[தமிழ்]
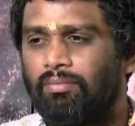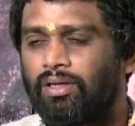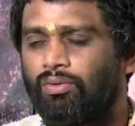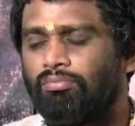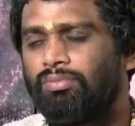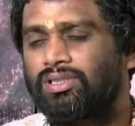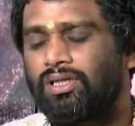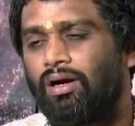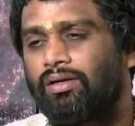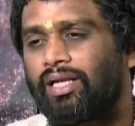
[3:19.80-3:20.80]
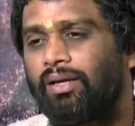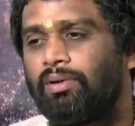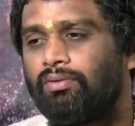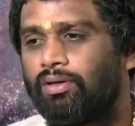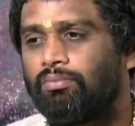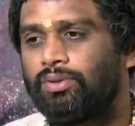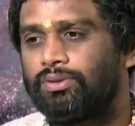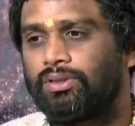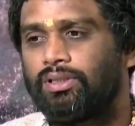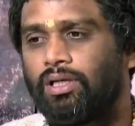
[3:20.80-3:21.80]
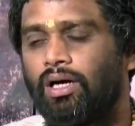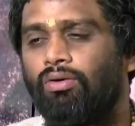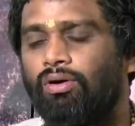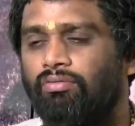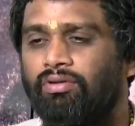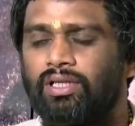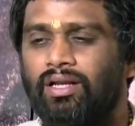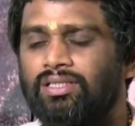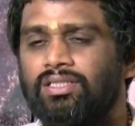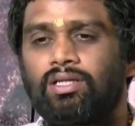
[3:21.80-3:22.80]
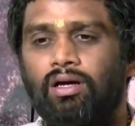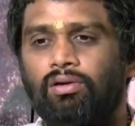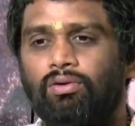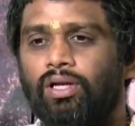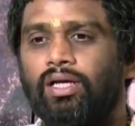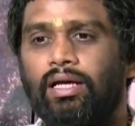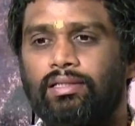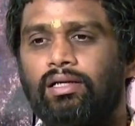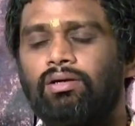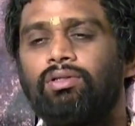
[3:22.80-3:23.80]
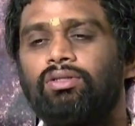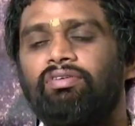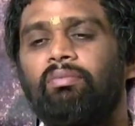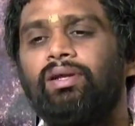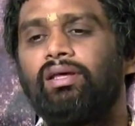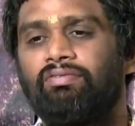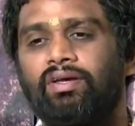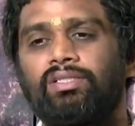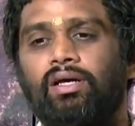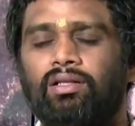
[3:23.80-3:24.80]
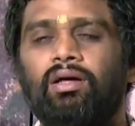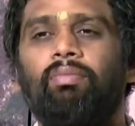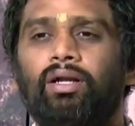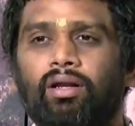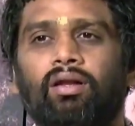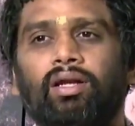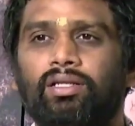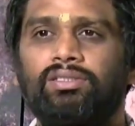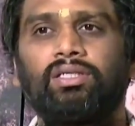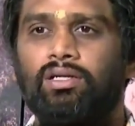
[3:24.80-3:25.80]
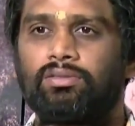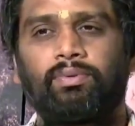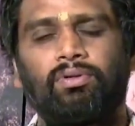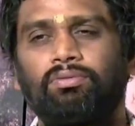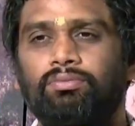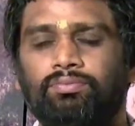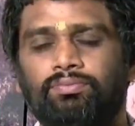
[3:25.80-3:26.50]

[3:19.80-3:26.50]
நமக்கு ரொம்ப ஷார்ட் டைமில் வரும்போது அவங்க வந்து ரெஜிஸ்டர் ஆகணும்ல அதனால் வந்து ஃபெமிலியர் ஃபேஸாக இருந்தால் பெட்டர்னு நினச்சி காசு பண்ணும்